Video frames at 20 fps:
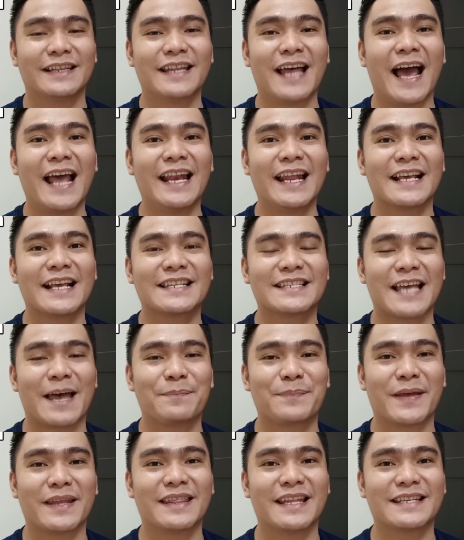dahil
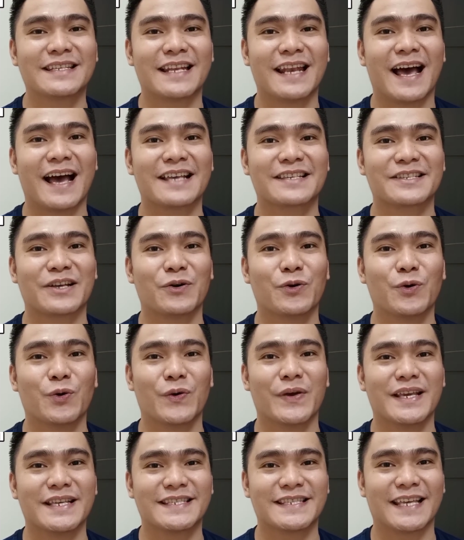exempted na sila sa
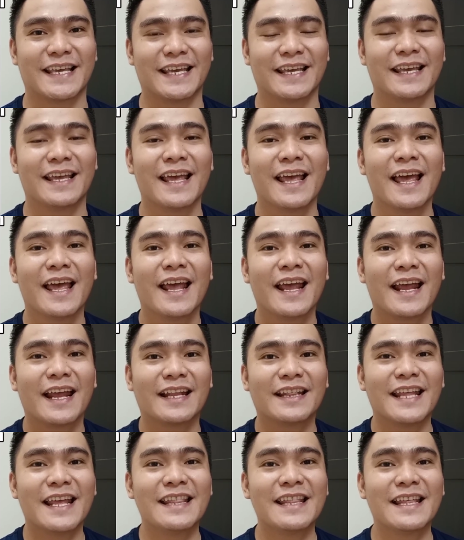OEC.
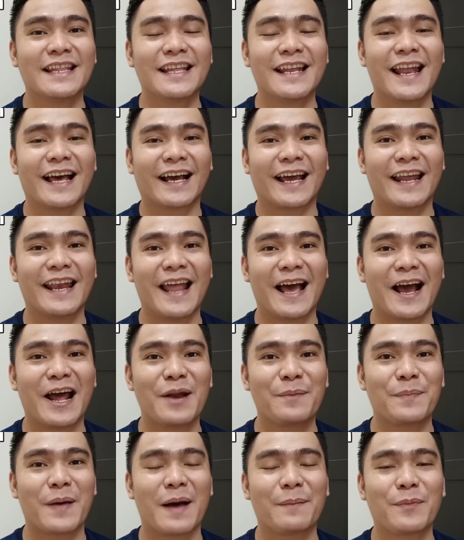Hindi na nila
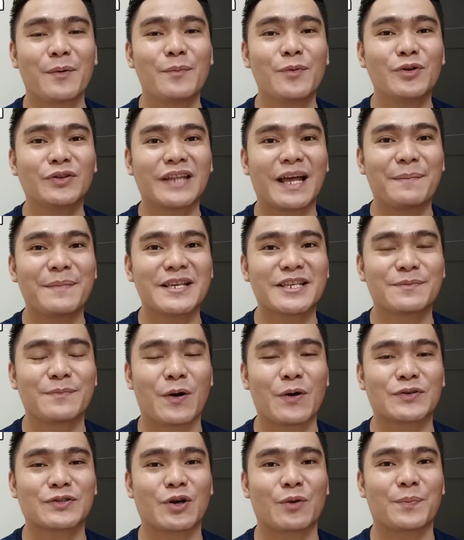kailangan pa pumunta mismo
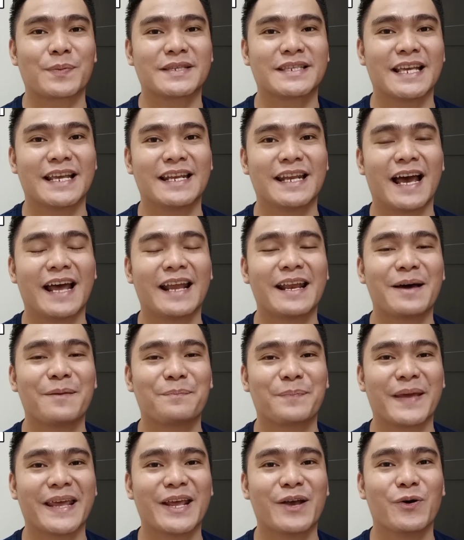sa opisina ng
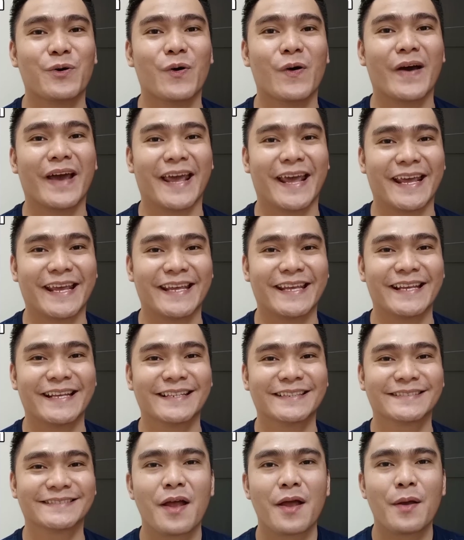POA.
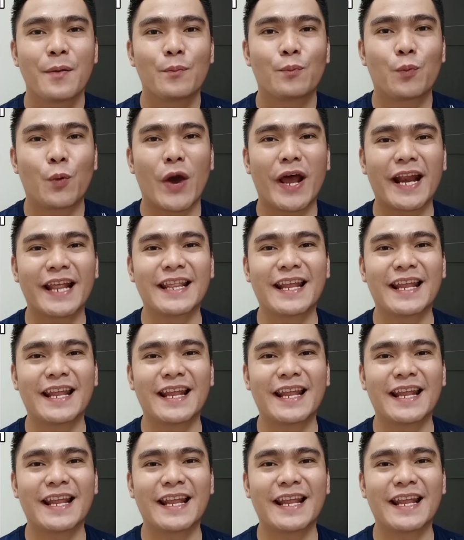Pwera na